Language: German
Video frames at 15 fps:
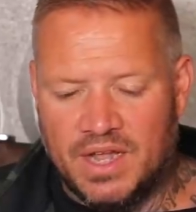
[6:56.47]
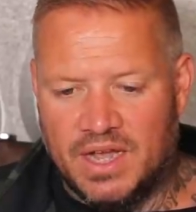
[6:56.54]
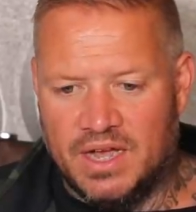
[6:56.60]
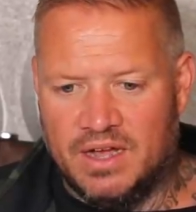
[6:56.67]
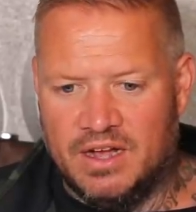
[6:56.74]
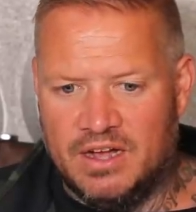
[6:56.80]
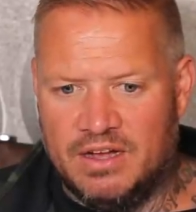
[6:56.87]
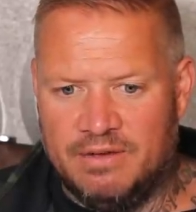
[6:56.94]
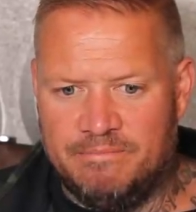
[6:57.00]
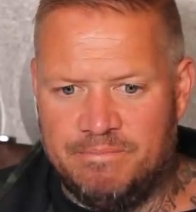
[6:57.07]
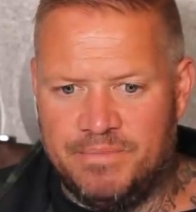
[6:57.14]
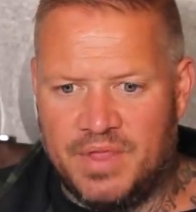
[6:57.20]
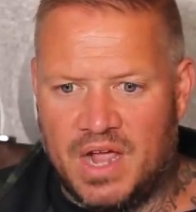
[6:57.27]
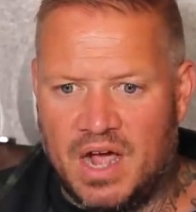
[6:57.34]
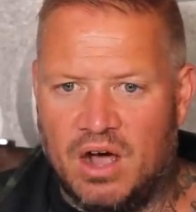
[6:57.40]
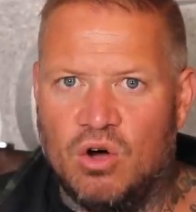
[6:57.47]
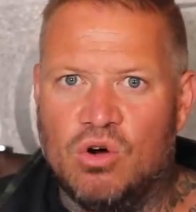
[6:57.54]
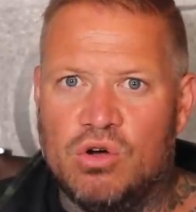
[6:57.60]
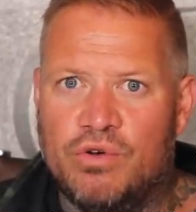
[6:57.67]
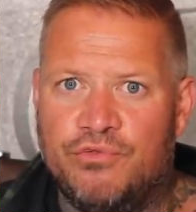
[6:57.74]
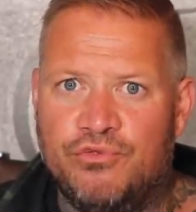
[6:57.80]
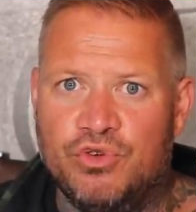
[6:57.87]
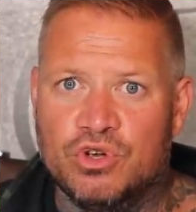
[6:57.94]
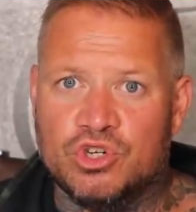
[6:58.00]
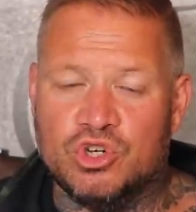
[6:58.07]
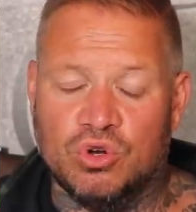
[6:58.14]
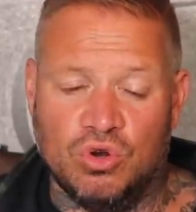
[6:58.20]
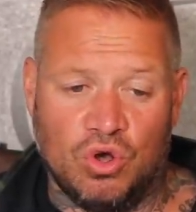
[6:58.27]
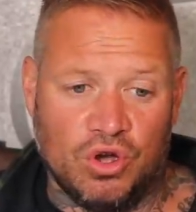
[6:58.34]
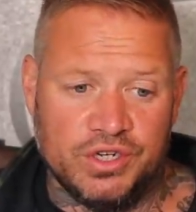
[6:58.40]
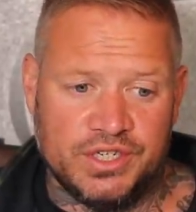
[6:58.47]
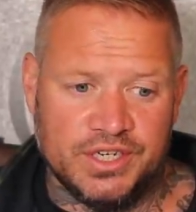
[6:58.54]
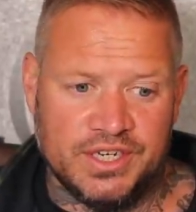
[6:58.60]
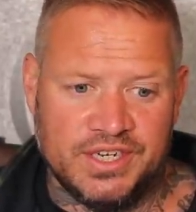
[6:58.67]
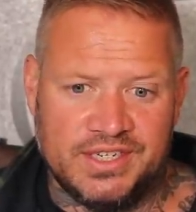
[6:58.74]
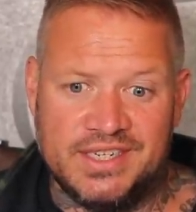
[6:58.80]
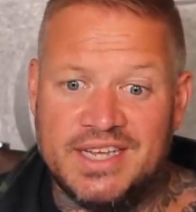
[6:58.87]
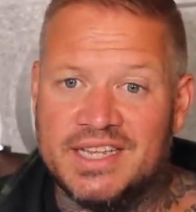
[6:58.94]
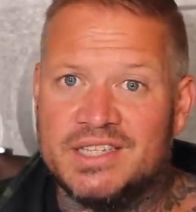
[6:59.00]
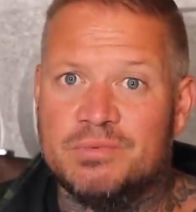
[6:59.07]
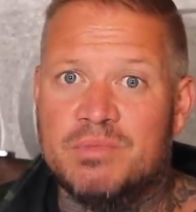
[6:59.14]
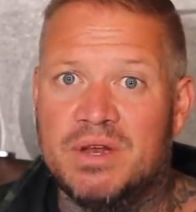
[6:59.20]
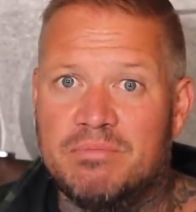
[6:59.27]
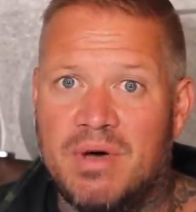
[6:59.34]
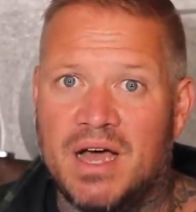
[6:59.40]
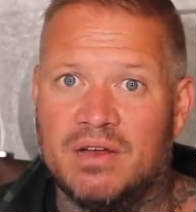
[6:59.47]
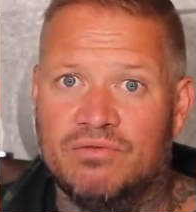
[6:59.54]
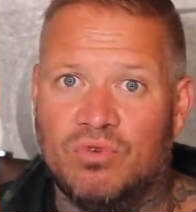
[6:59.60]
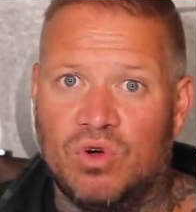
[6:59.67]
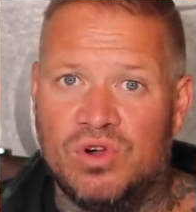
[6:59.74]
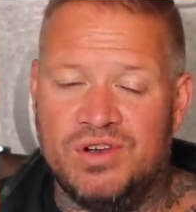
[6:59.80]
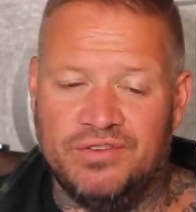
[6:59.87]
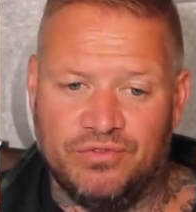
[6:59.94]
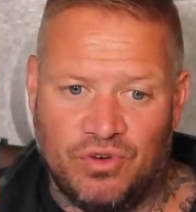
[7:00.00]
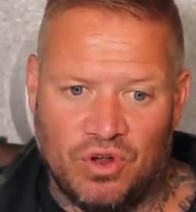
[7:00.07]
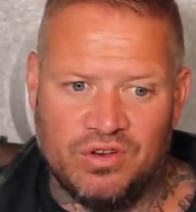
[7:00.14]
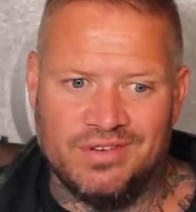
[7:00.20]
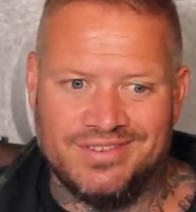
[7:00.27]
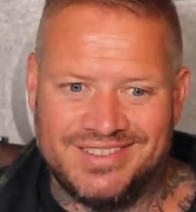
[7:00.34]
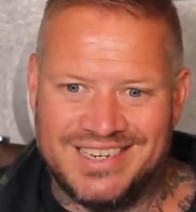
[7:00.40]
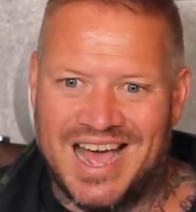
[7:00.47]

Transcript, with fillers: ähm, auch für schon Leute, die jetzt mitmachen wollen von